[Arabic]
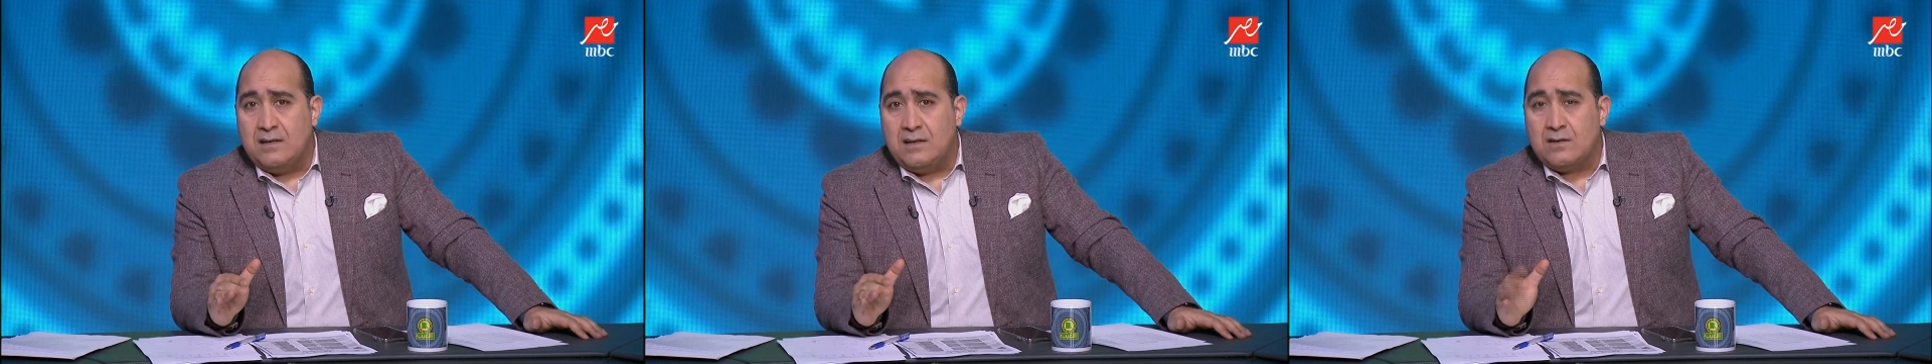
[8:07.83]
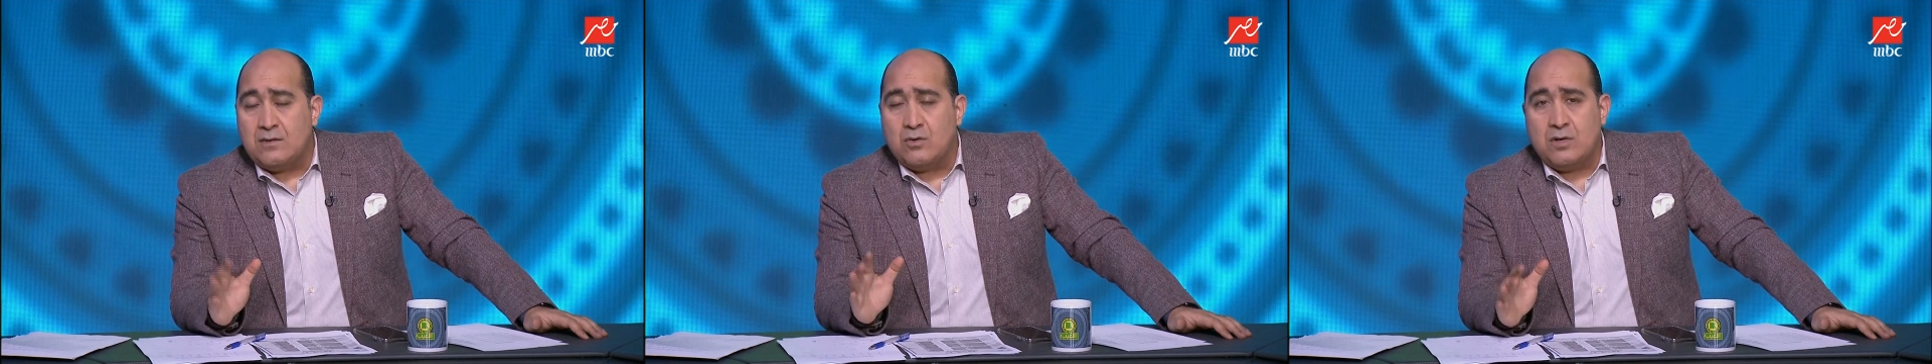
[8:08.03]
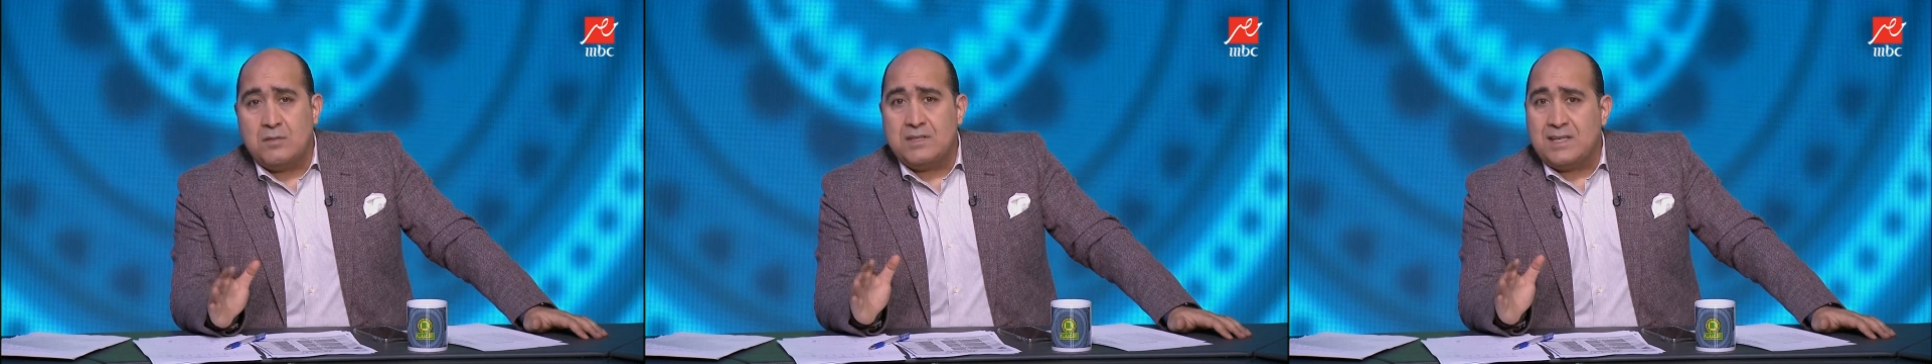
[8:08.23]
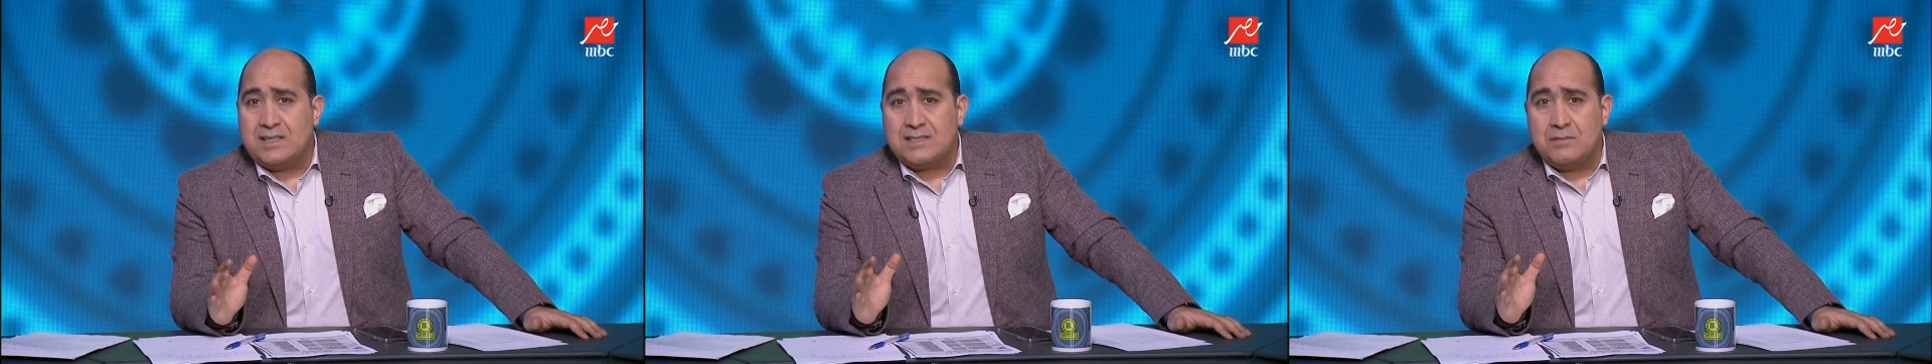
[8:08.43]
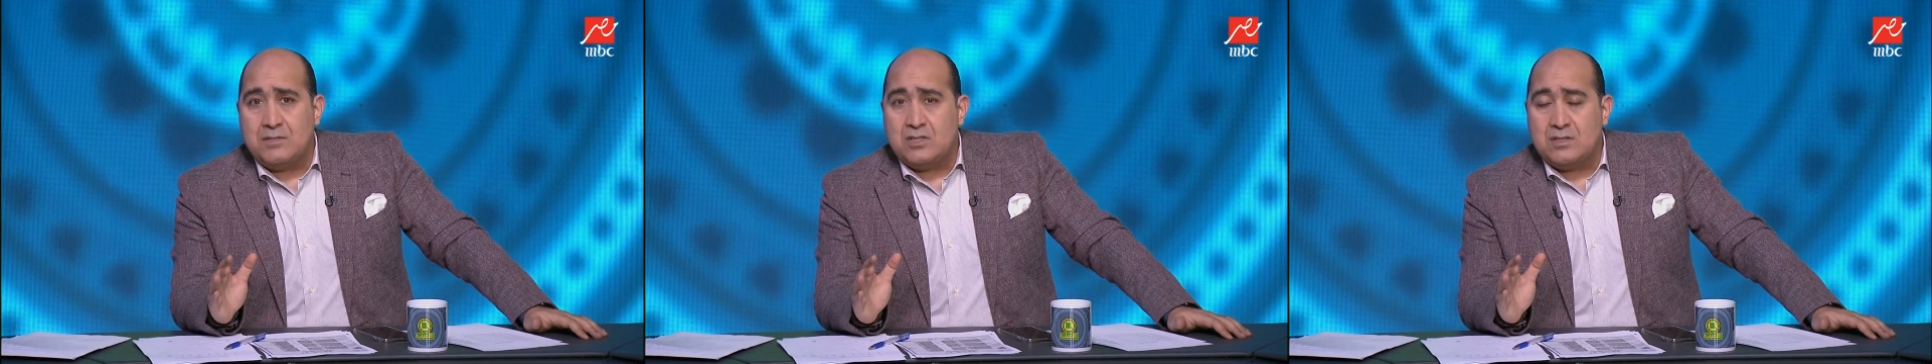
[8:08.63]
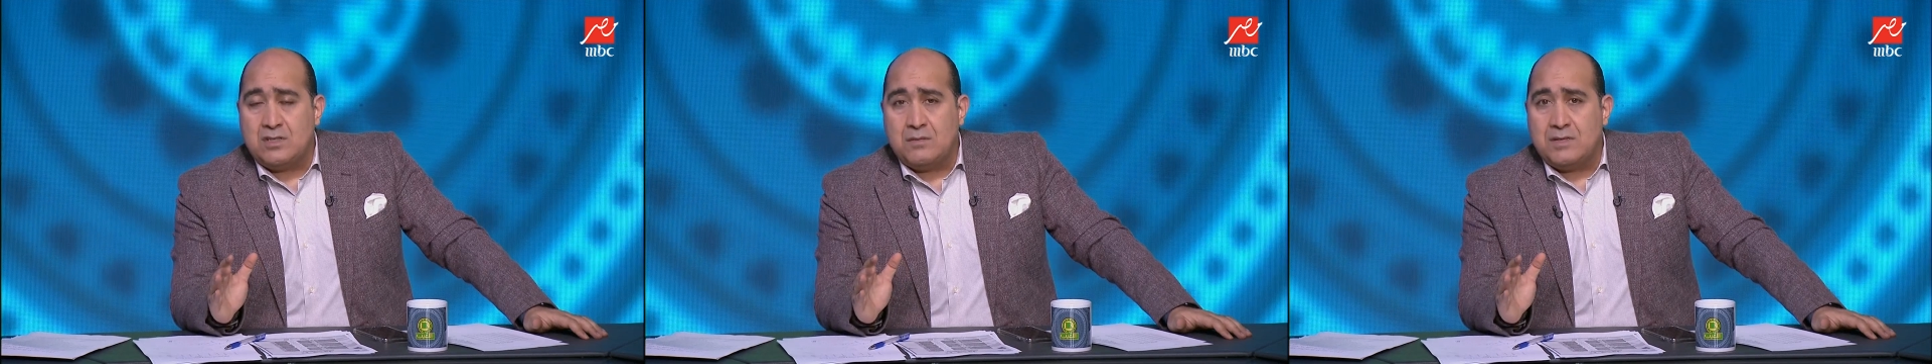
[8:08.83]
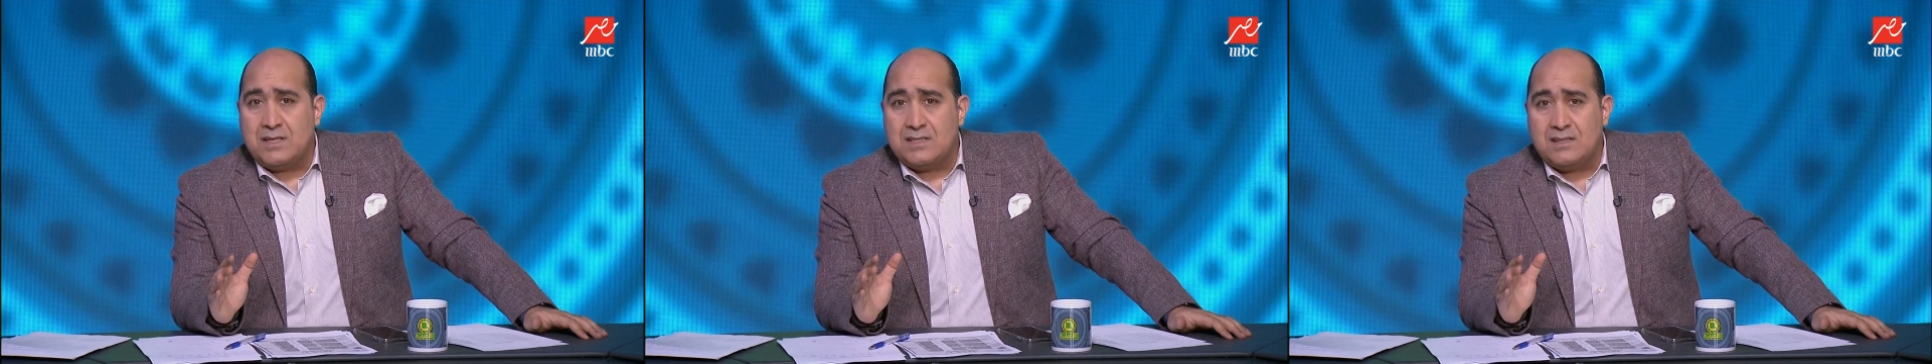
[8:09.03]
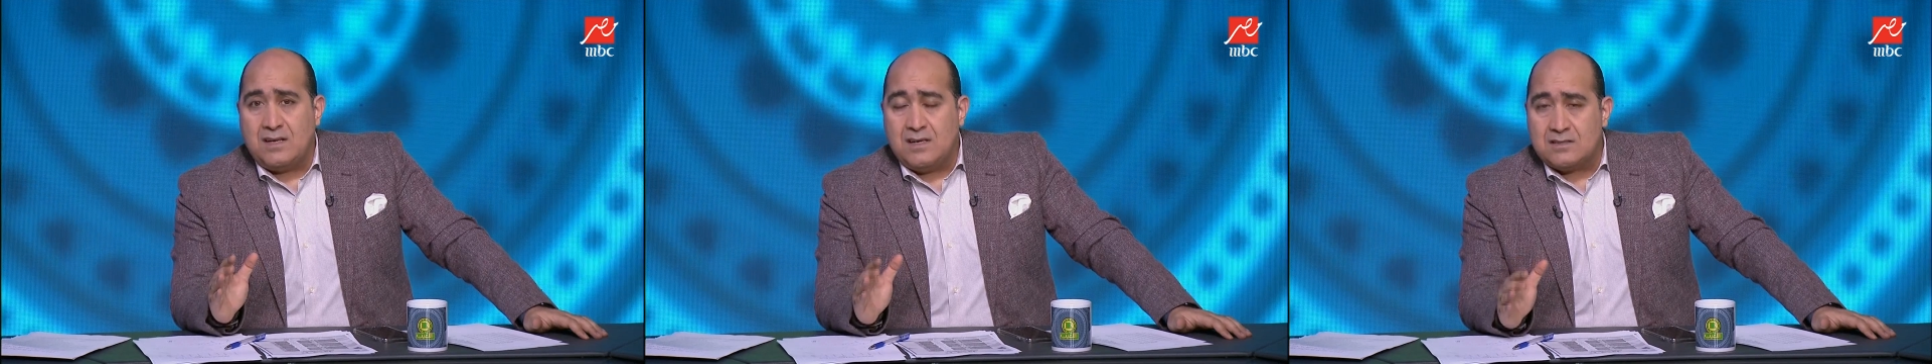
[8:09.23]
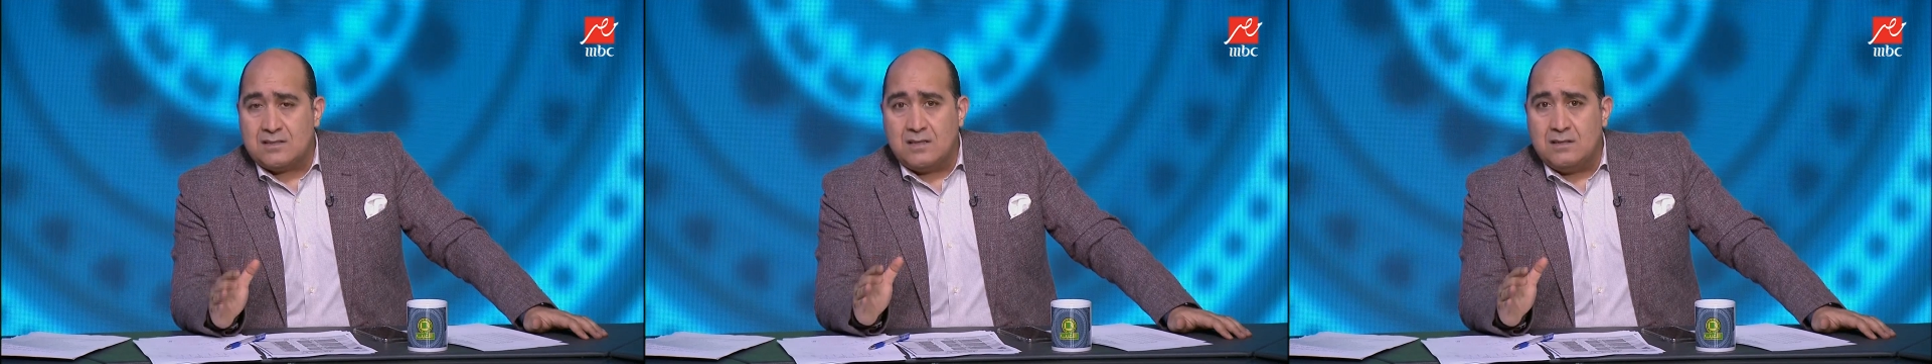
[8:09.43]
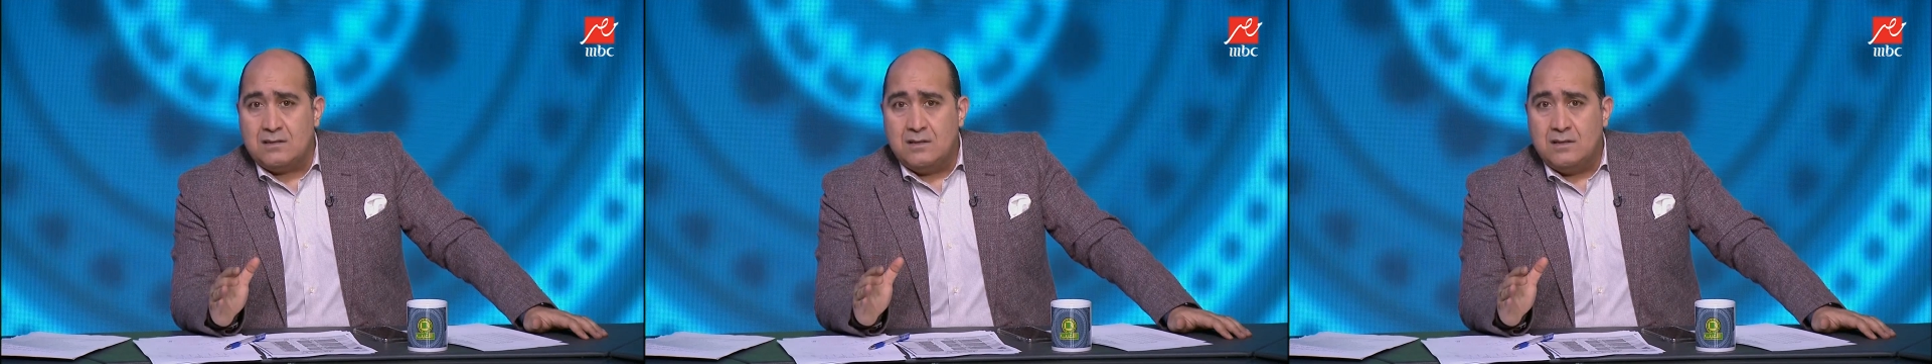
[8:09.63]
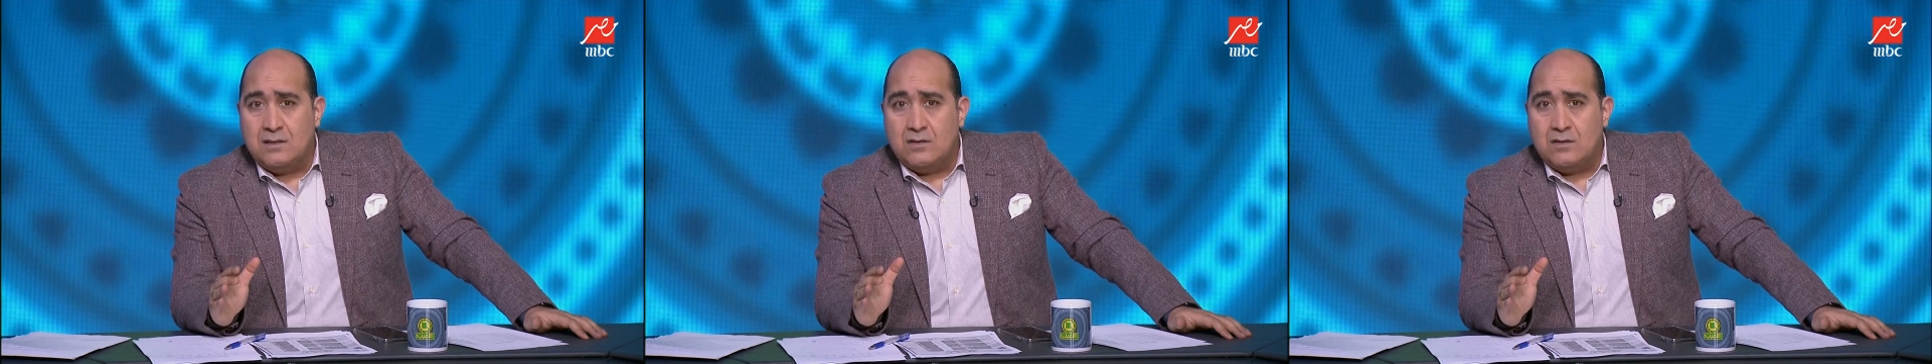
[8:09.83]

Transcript: الكره ما اتحسبتش ضربه جزاء اصلا